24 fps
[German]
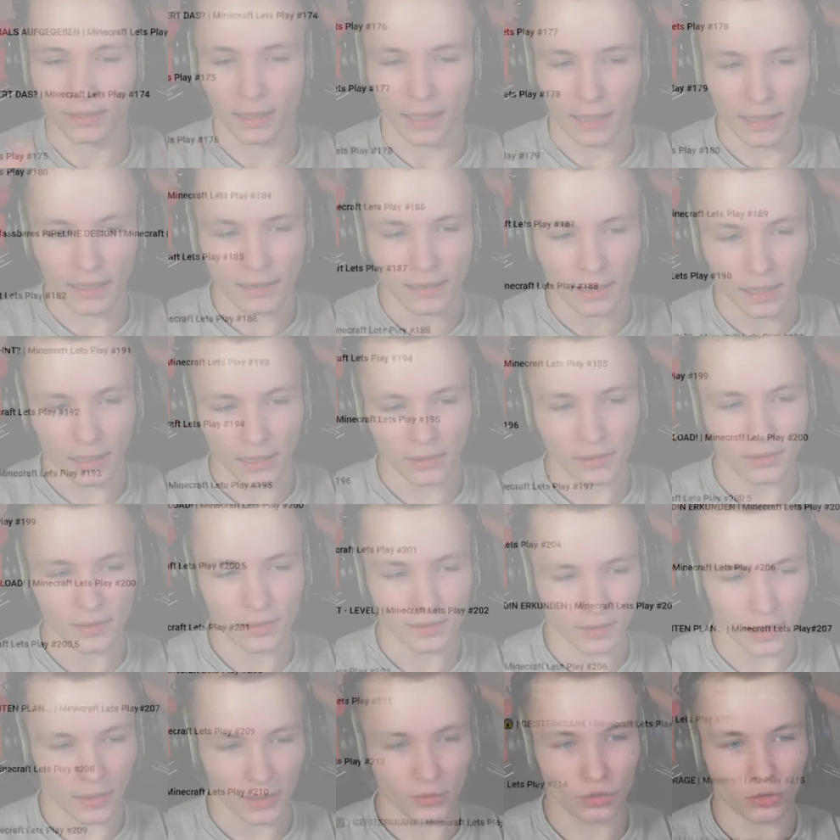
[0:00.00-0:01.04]
drei Jahren
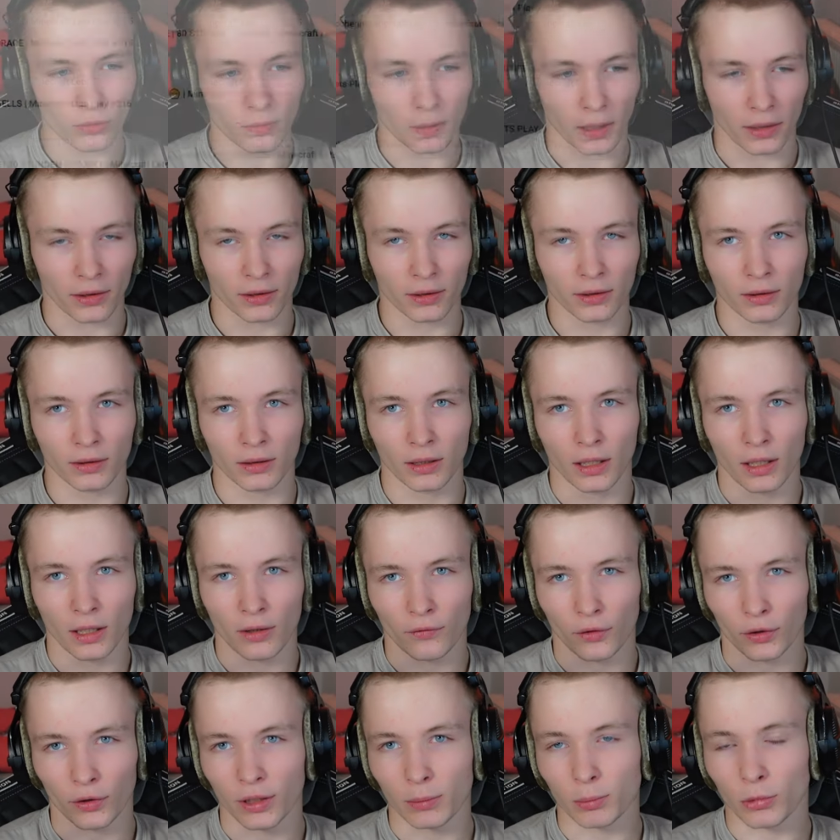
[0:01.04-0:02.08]
Zeitspanne
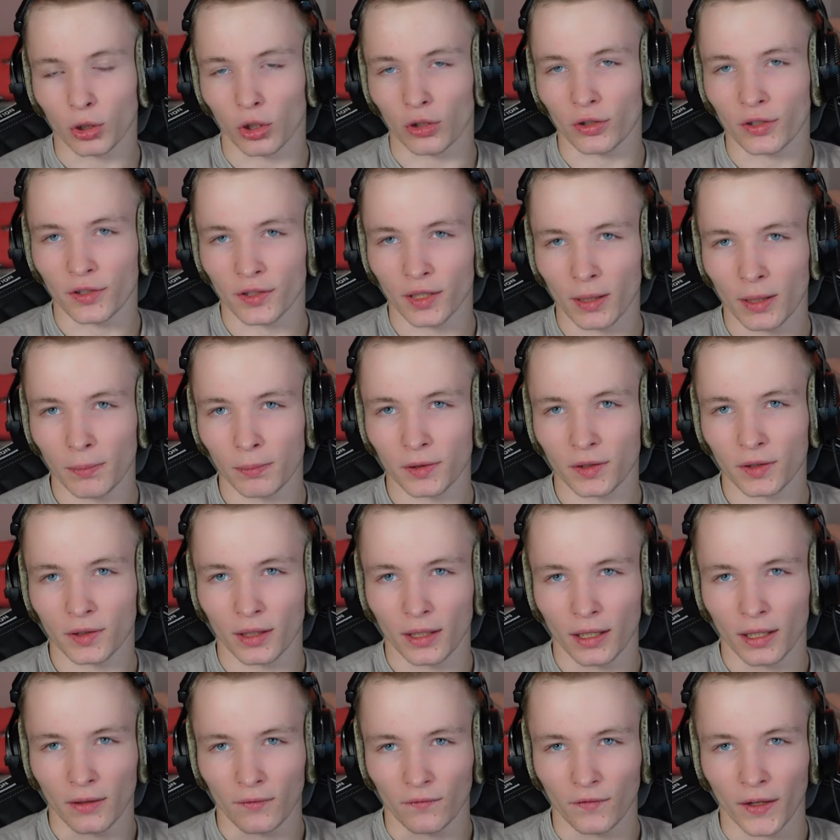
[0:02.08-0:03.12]
von dem Konzept
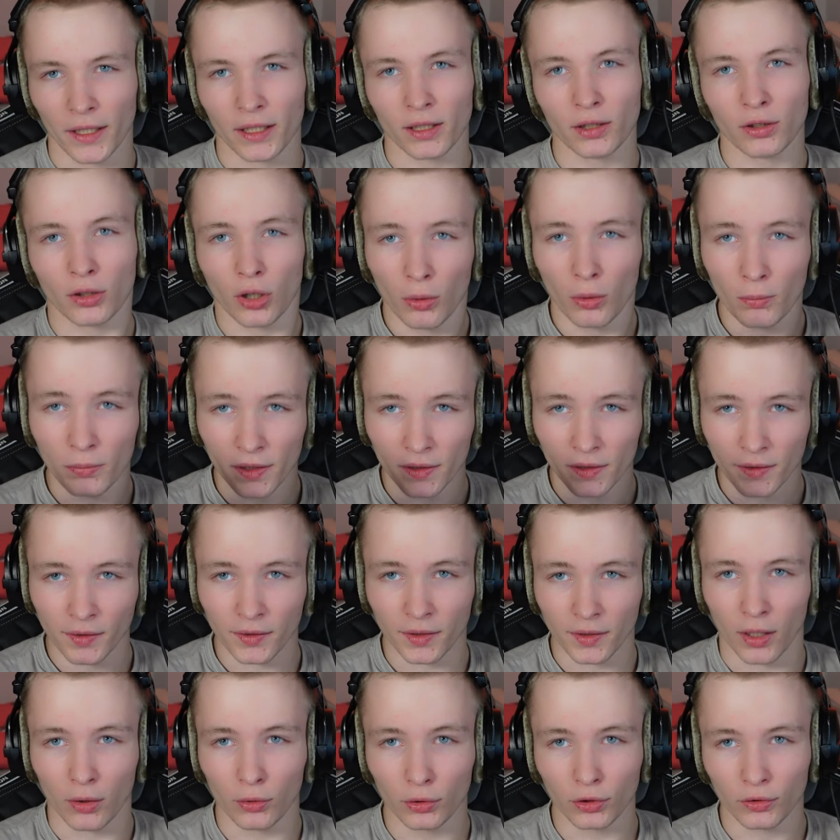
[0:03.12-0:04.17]
weggekommen,
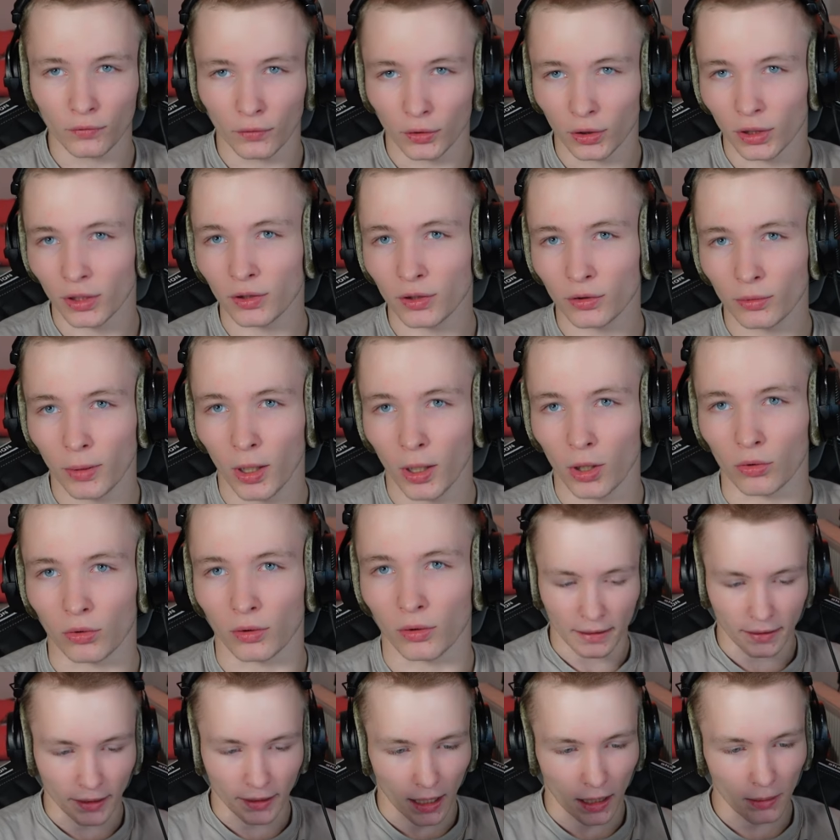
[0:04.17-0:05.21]
dieses Haus wirklich zu bauen.
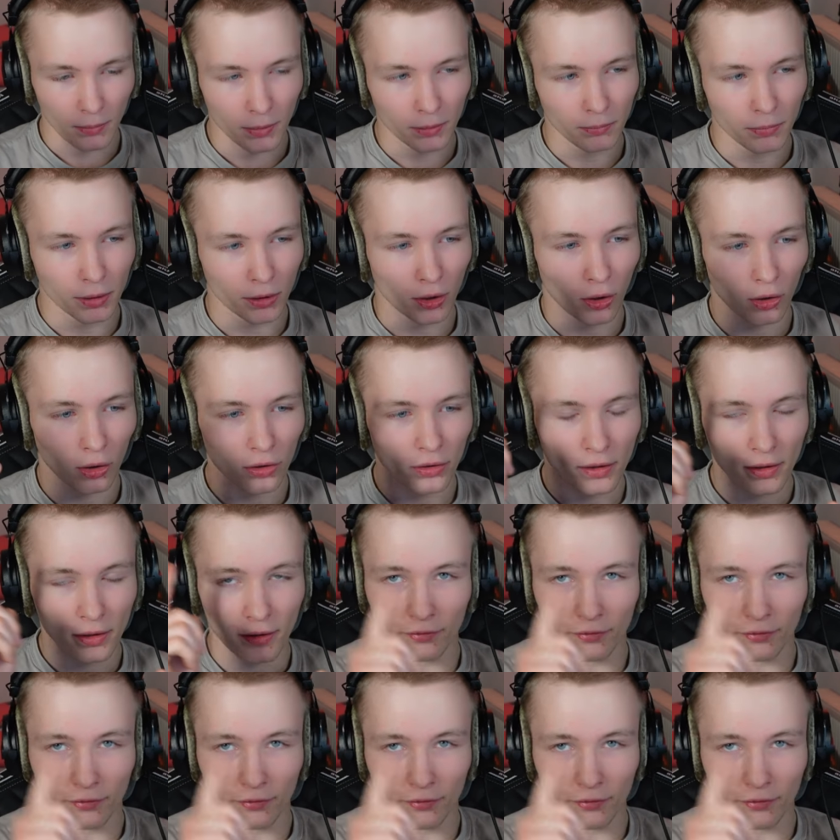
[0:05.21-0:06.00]
Ich habe begonnen,